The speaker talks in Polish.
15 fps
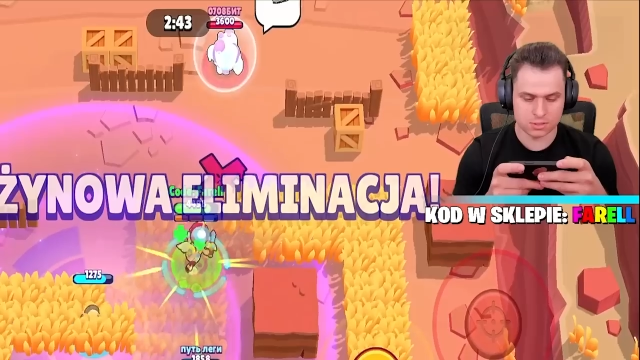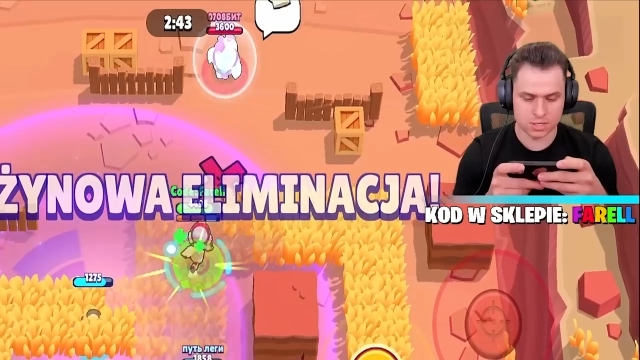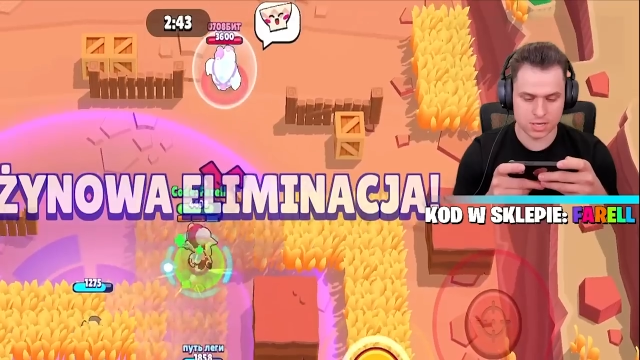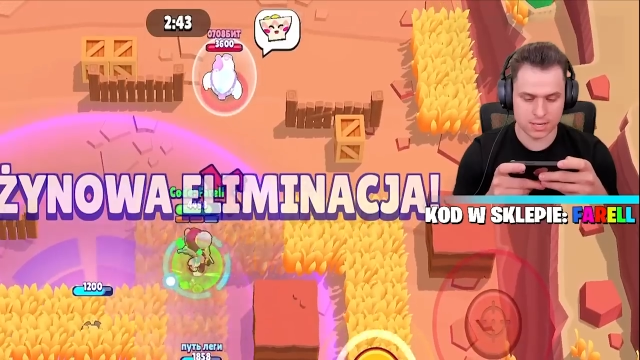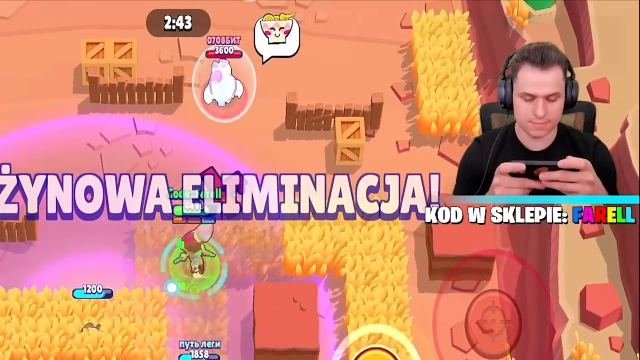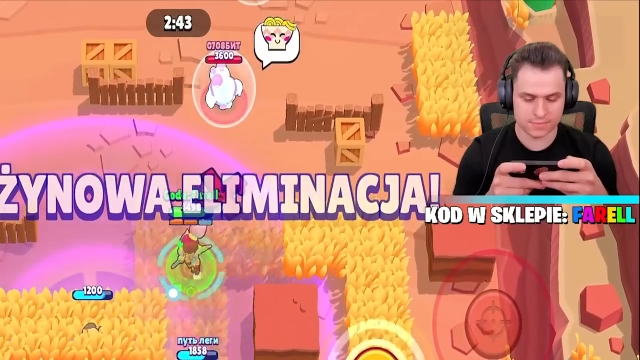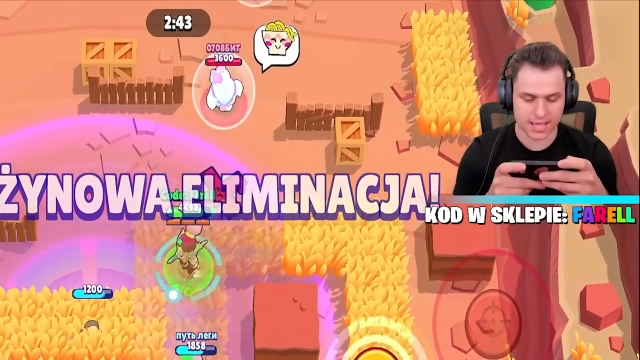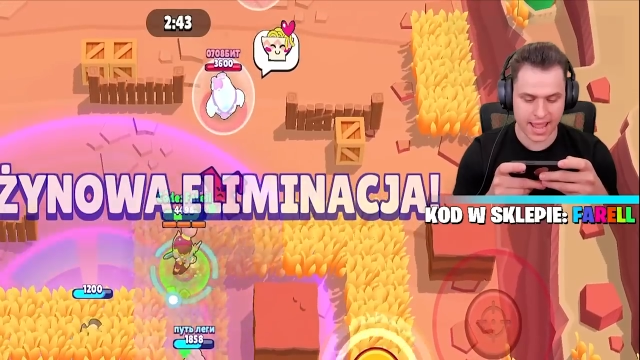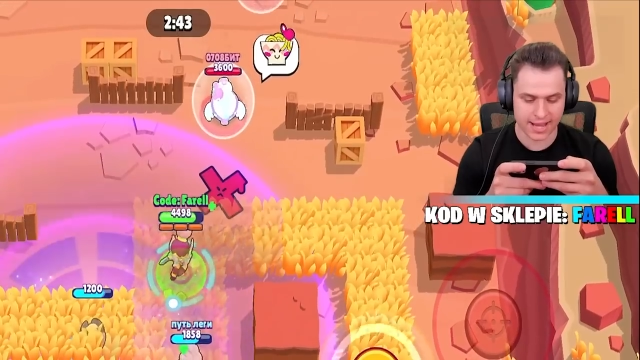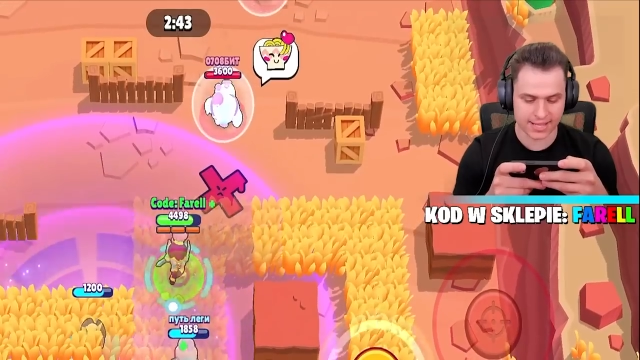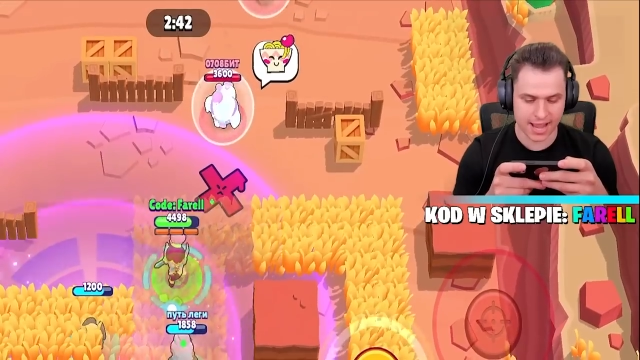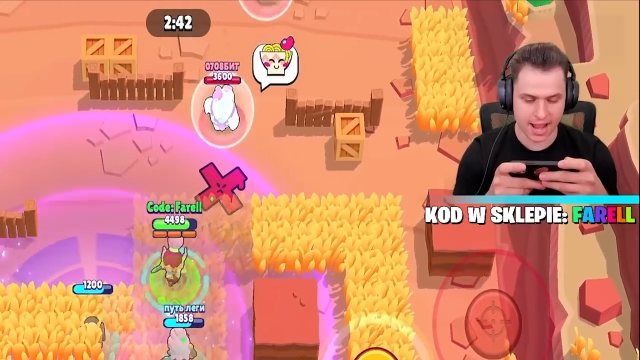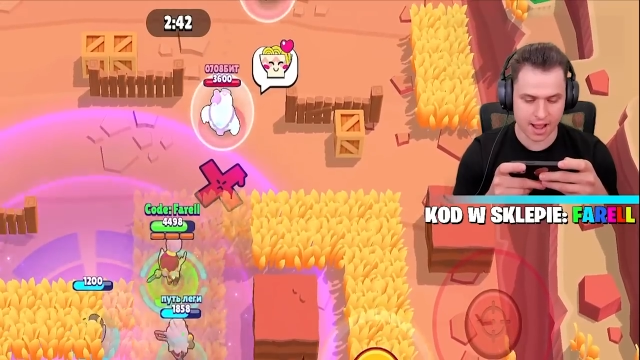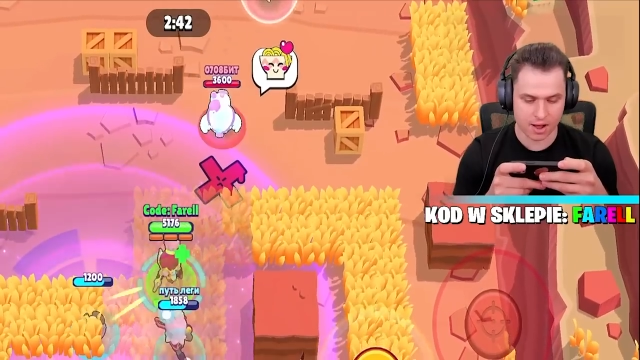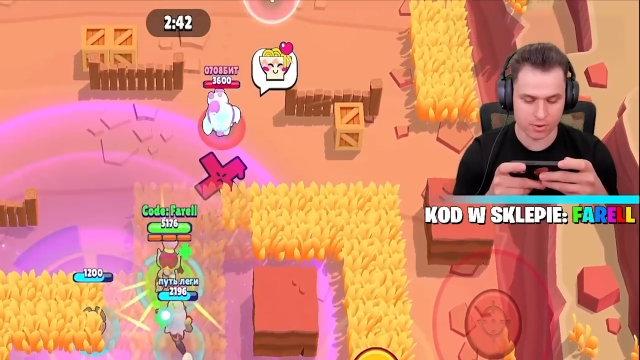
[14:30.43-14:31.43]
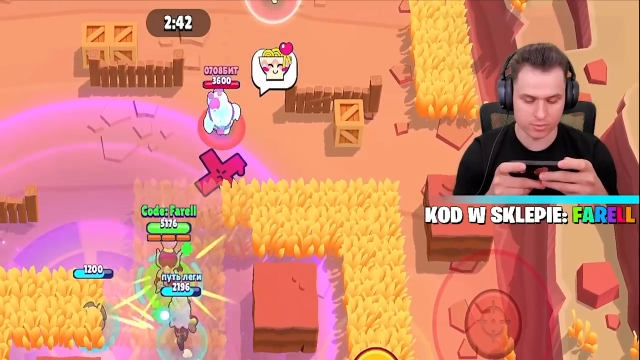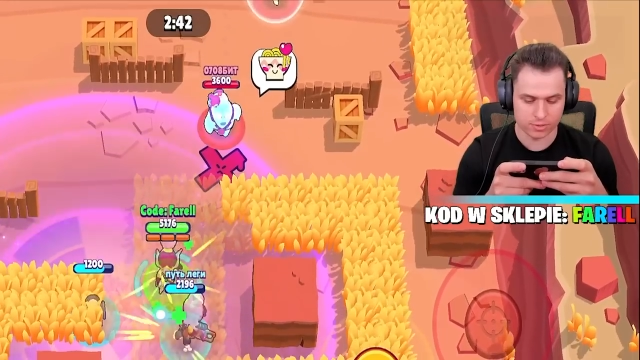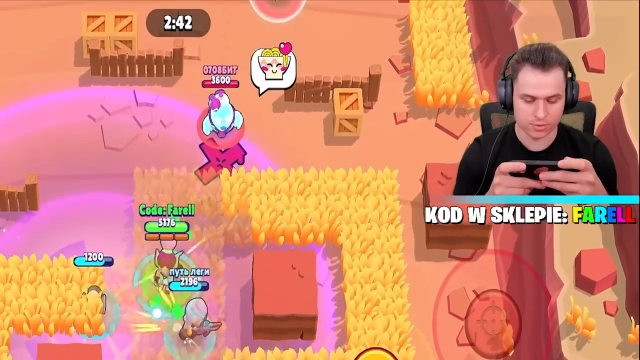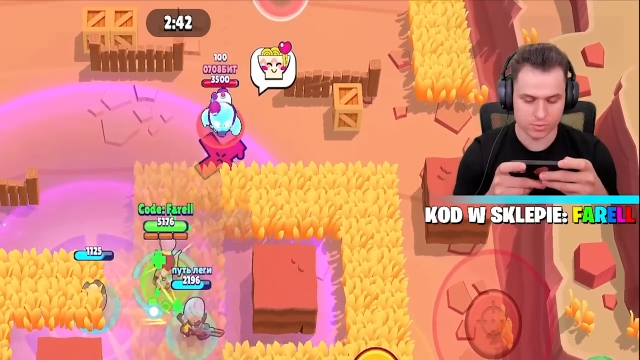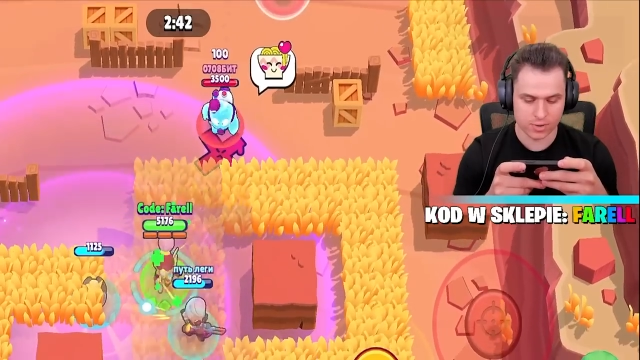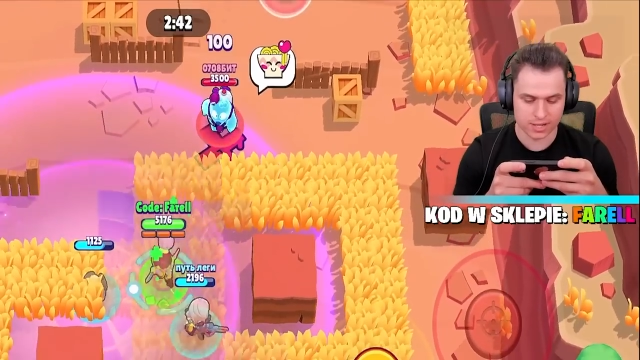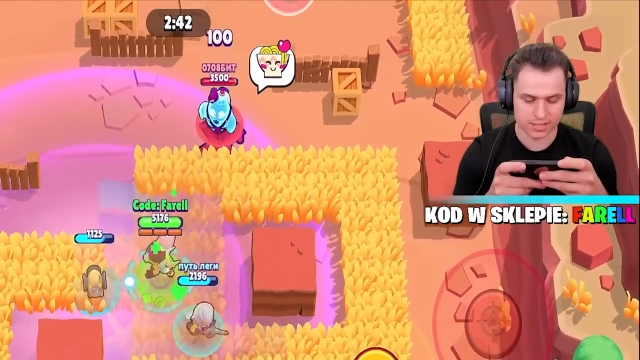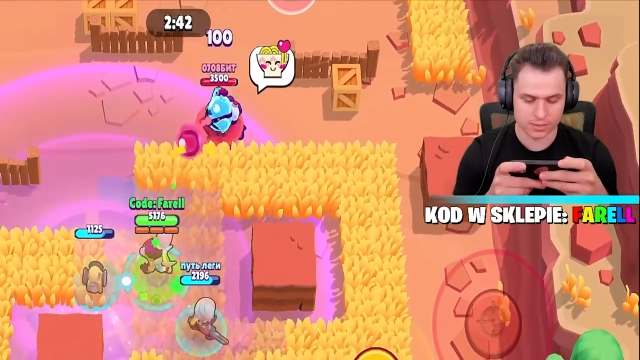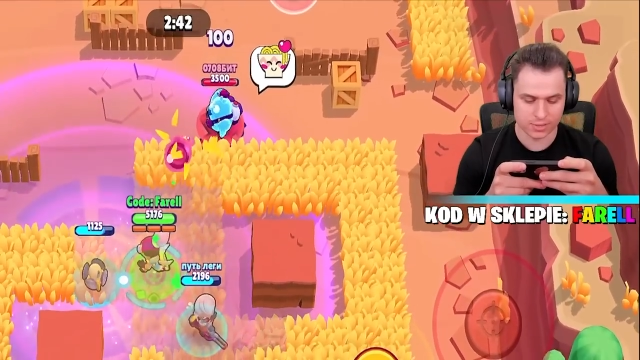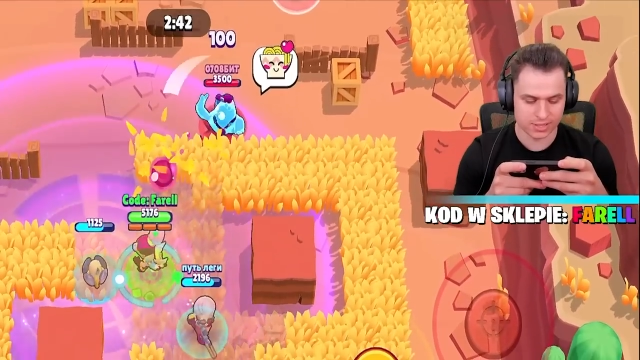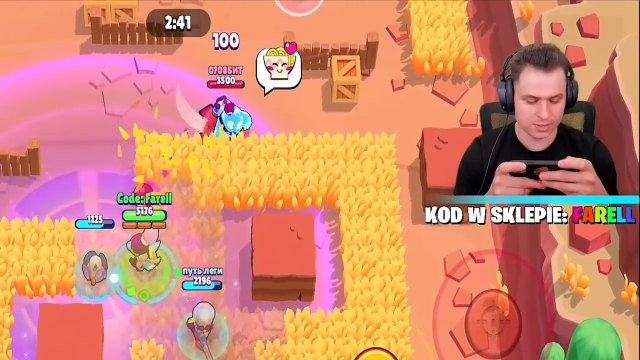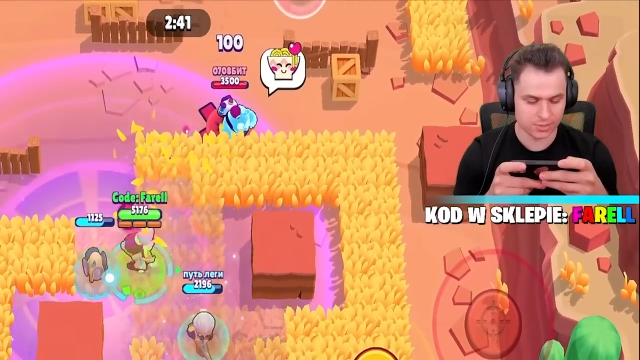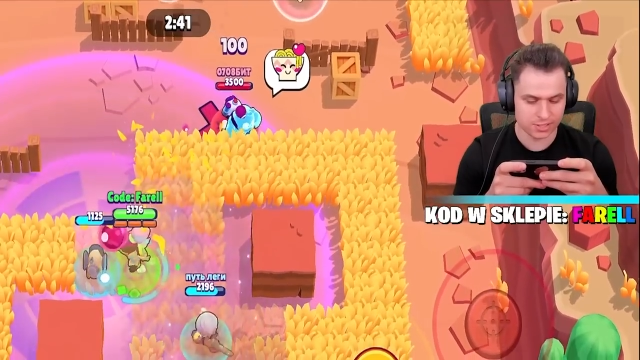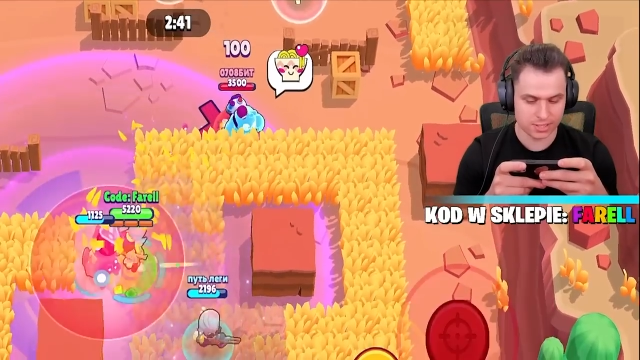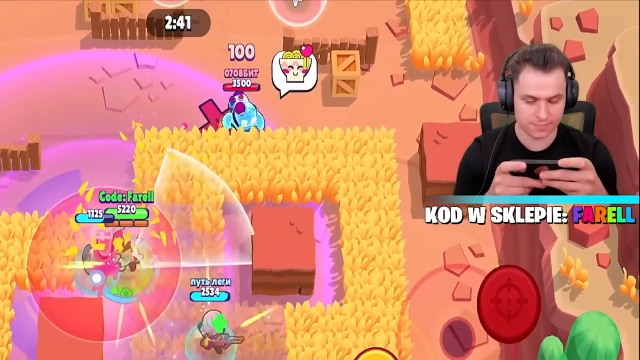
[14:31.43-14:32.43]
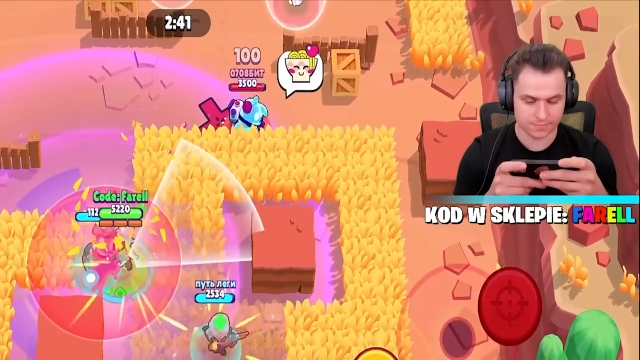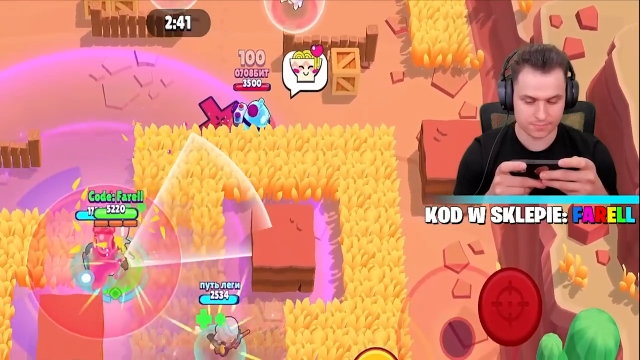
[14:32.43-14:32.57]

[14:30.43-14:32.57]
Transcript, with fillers: Team takedown. Ładnie, ładnie, ładnie.